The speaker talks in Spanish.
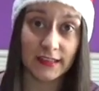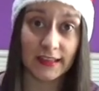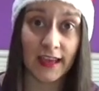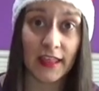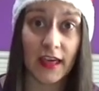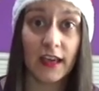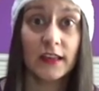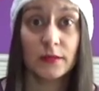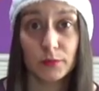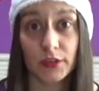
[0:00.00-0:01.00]
ni
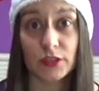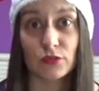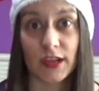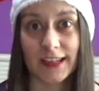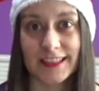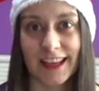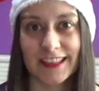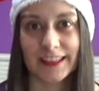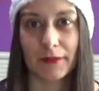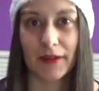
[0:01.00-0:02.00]
nada, podéis usar esa
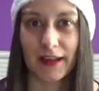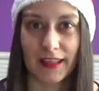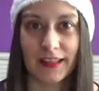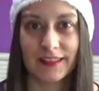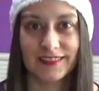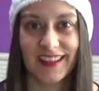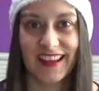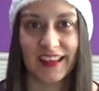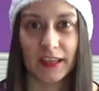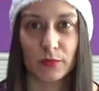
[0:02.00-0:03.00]
lista para
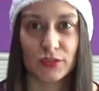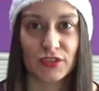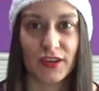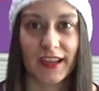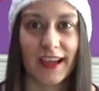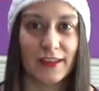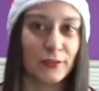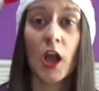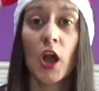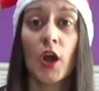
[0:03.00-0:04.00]
elegir vuestro regalo.
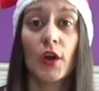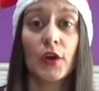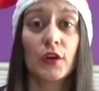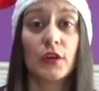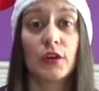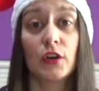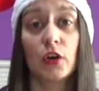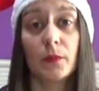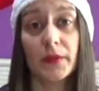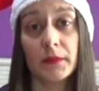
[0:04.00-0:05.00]

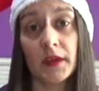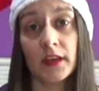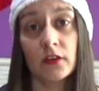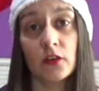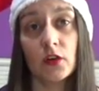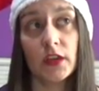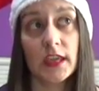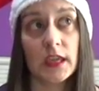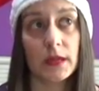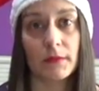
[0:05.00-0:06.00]
Lo primero
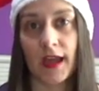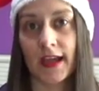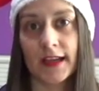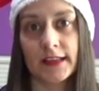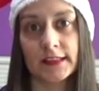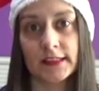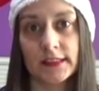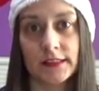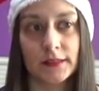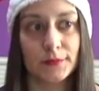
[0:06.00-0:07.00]
y
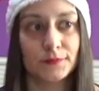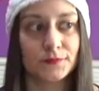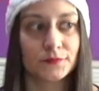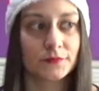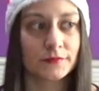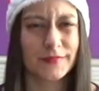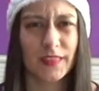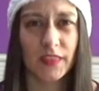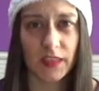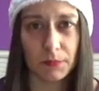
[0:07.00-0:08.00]
más
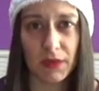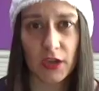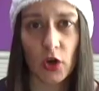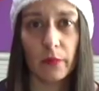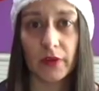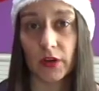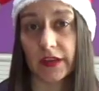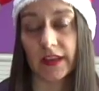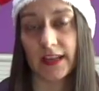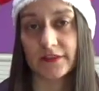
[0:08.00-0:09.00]
típico, pero
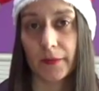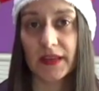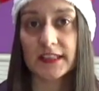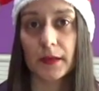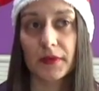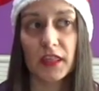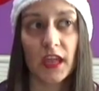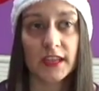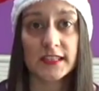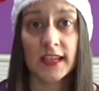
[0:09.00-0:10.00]
que las familias
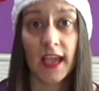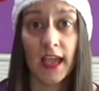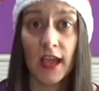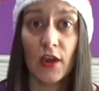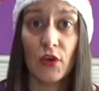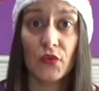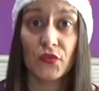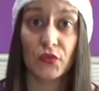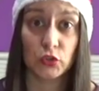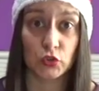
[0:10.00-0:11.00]
aprecian es
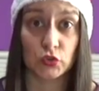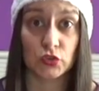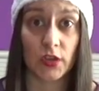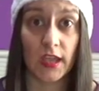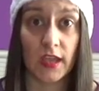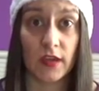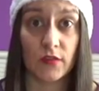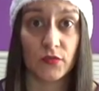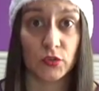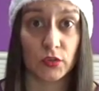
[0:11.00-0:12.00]
fotos,
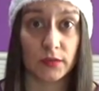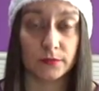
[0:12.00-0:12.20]
eh, foto...